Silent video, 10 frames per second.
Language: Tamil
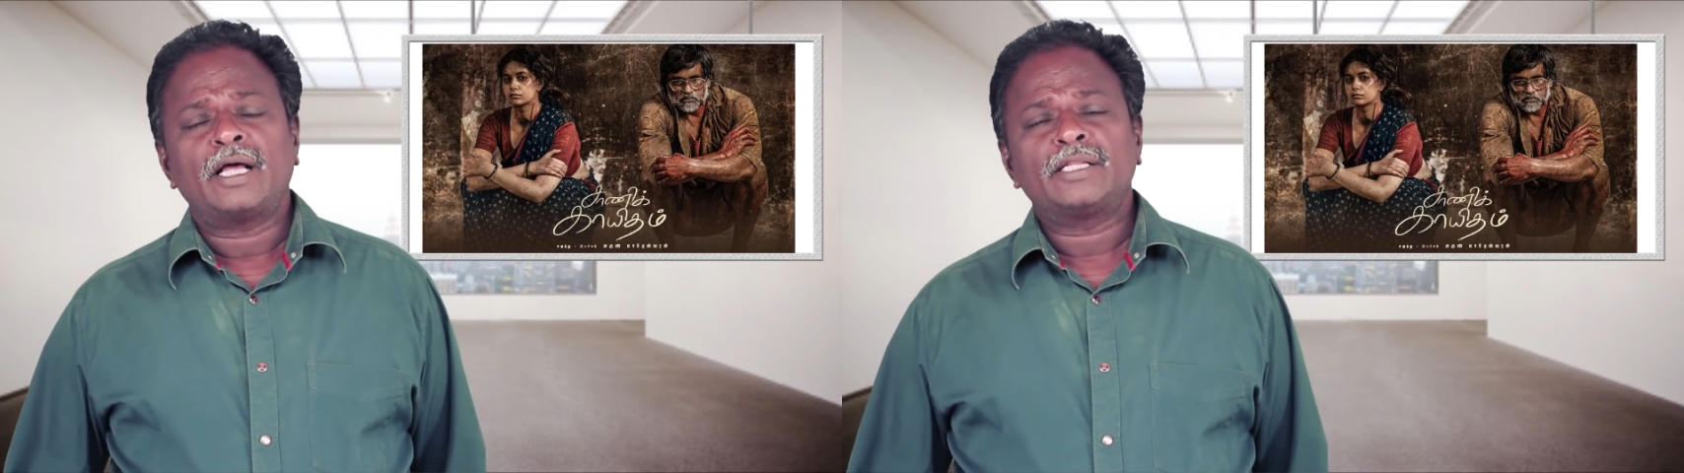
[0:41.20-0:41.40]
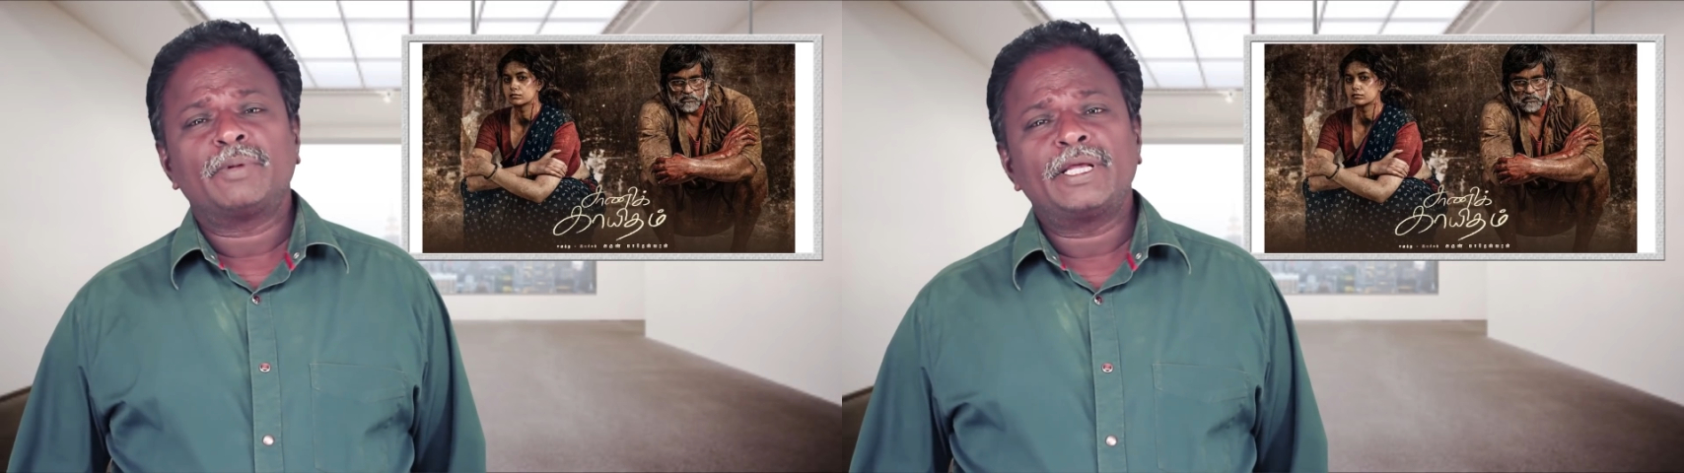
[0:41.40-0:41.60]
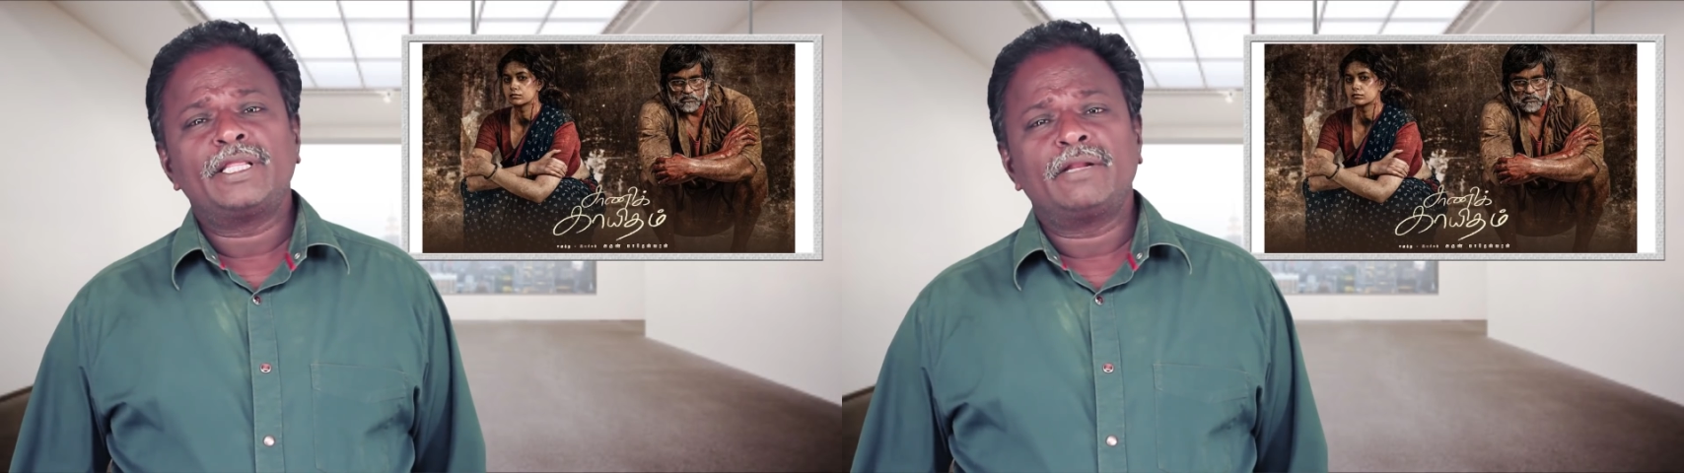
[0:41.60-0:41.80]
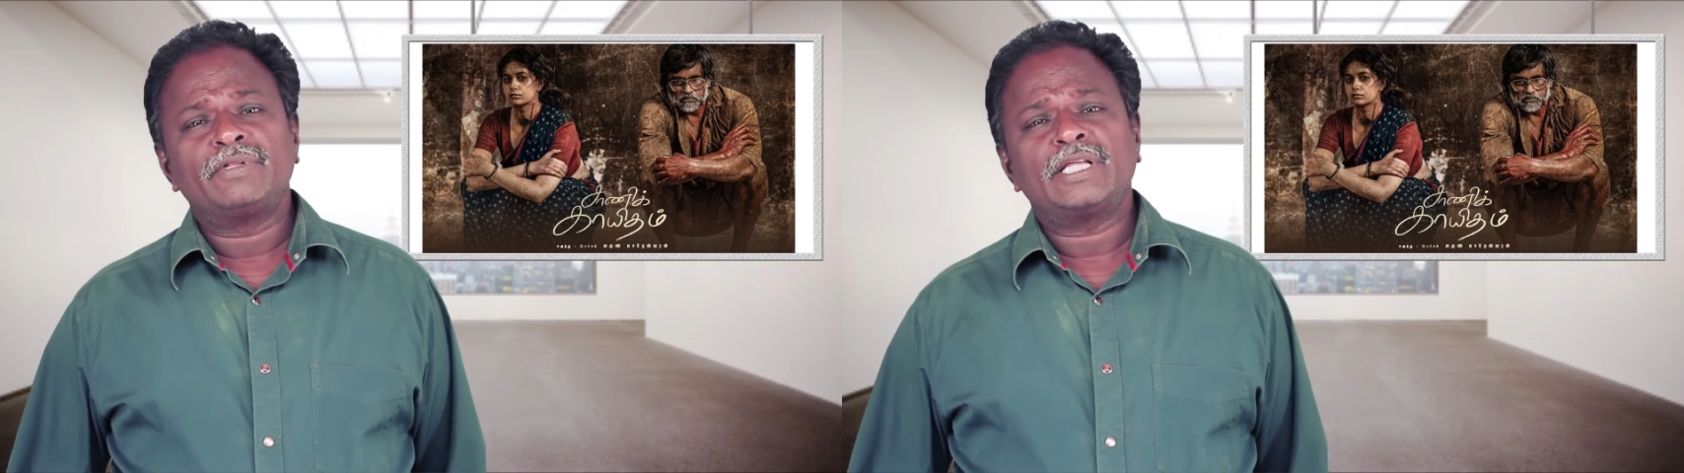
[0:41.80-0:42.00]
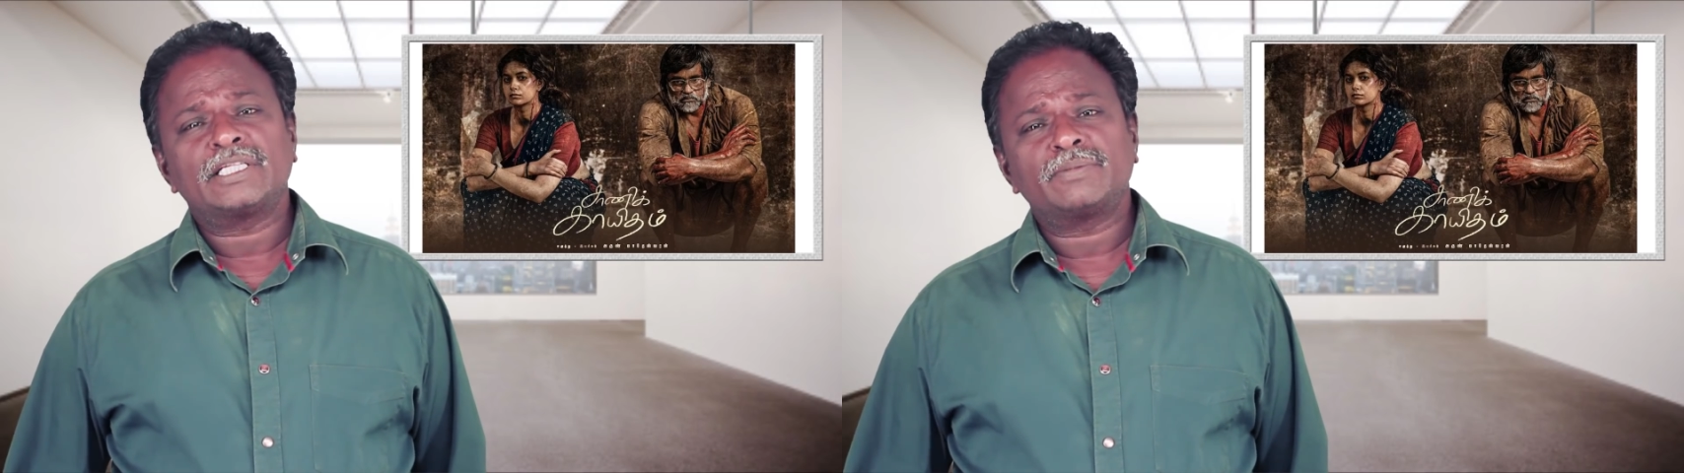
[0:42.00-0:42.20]
அந்த மாதிரி இதில்
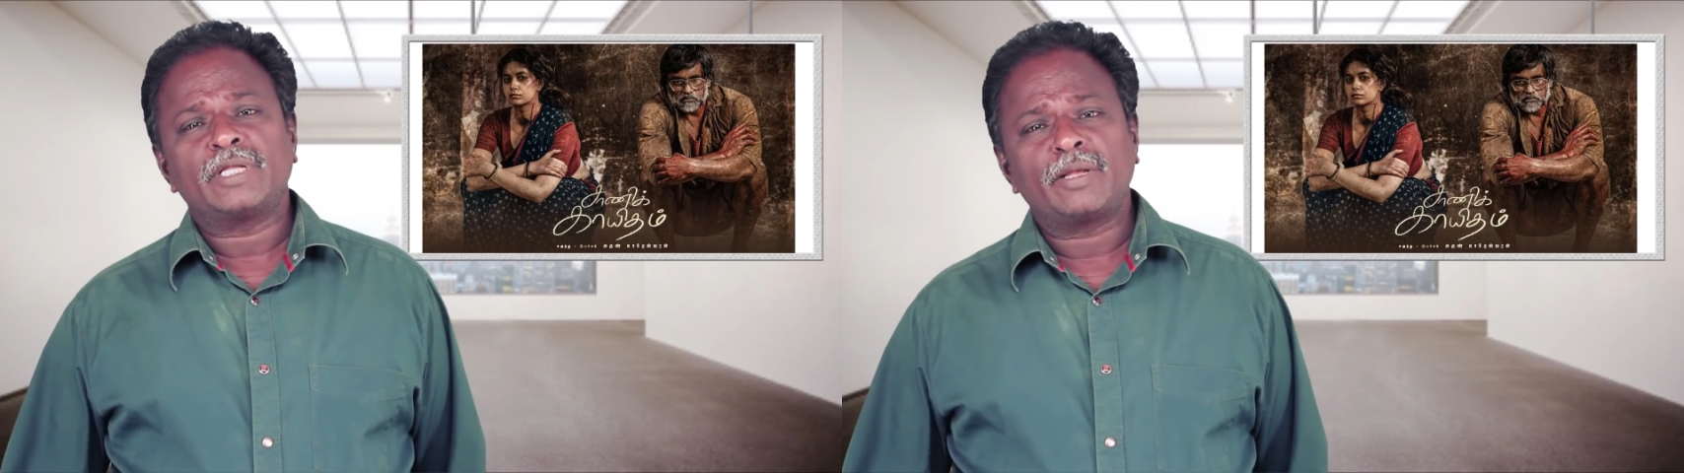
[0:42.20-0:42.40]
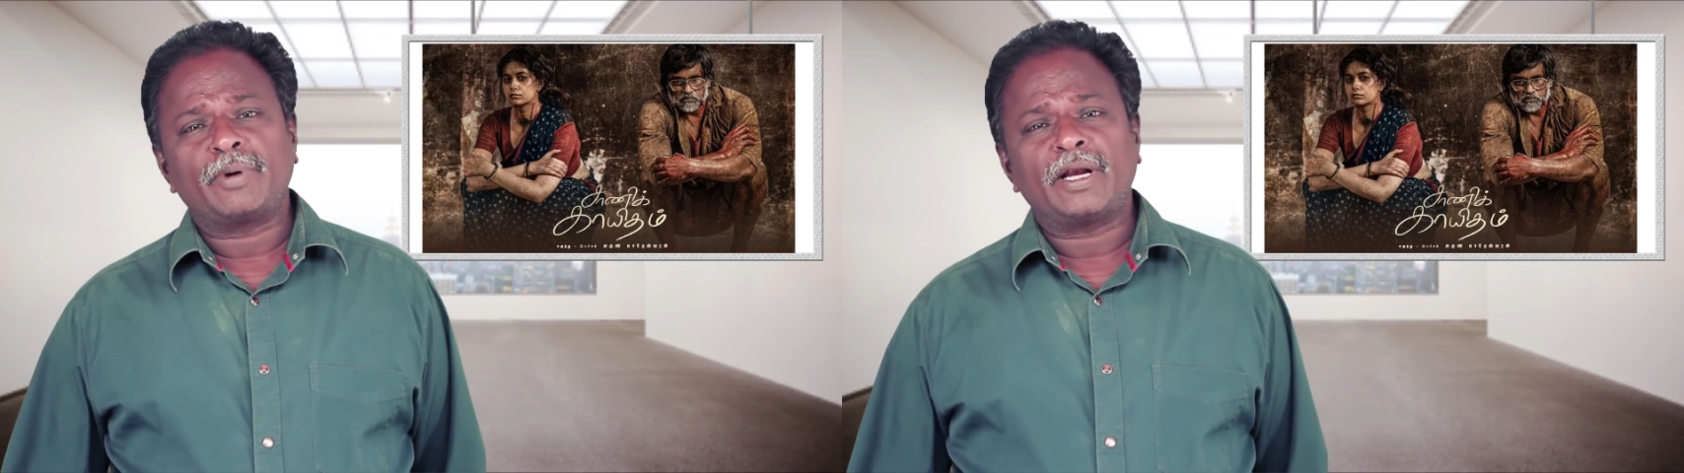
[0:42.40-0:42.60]
வித்தியாசமாக எதாவது